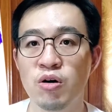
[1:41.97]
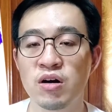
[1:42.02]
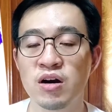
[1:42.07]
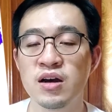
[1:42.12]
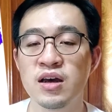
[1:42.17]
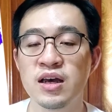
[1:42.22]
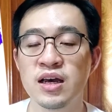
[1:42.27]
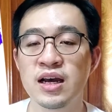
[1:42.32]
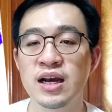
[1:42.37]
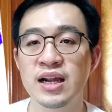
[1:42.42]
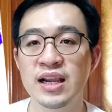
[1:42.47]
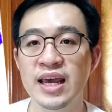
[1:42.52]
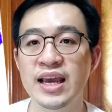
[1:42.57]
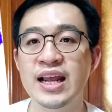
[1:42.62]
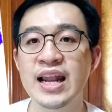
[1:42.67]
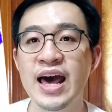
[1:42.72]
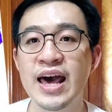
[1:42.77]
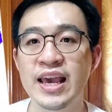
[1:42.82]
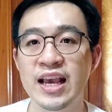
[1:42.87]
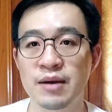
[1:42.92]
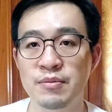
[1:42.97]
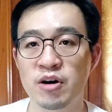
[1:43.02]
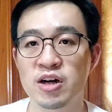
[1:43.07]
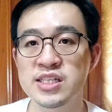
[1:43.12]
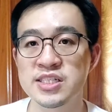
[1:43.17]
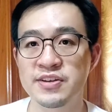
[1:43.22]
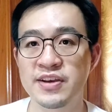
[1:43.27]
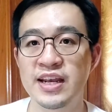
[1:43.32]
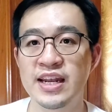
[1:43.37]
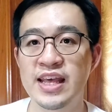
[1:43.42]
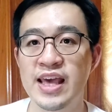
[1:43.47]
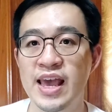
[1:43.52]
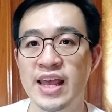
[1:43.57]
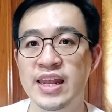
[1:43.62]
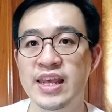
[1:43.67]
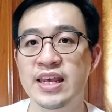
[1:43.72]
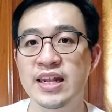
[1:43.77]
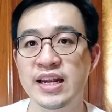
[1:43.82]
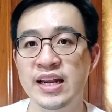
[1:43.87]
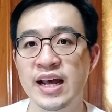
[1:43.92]
คใกล้ๆกับออสเตรเลียอีก
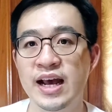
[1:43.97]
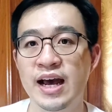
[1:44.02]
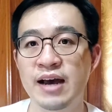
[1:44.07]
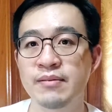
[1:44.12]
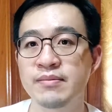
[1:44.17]
ทีนึงนะค